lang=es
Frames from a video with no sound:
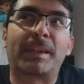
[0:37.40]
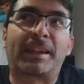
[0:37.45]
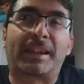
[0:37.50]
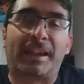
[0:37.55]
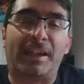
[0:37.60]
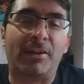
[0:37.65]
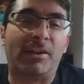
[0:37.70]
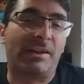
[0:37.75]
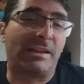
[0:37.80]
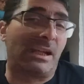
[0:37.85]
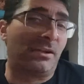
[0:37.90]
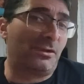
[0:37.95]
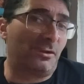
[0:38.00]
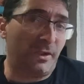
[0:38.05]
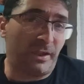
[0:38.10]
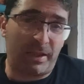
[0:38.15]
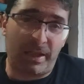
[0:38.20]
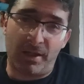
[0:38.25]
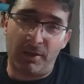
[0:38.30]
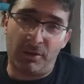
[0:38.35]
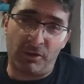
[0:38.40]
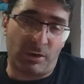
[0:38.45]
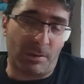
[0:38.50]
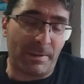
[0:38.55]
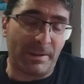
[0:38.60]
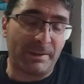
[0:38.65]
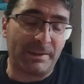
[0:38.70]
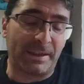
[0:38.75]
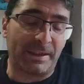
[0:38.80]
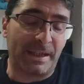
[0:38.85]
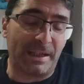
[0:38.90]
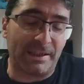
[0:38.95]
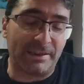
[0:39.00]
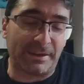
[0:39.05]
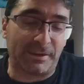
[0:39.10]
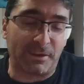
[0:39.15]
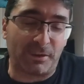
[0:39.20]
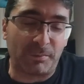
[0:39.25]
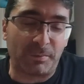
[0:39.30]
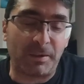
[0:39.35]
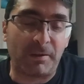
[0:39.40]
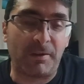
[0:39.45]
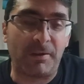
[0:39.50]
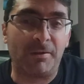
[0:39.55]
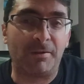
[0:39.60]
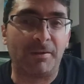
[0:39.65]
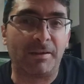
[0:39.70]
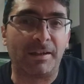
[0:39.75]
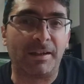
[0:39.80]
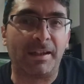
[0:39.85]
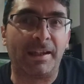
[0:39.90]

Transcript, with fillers: Creo que ya lo dije, lo comenté en el anterior vídeo.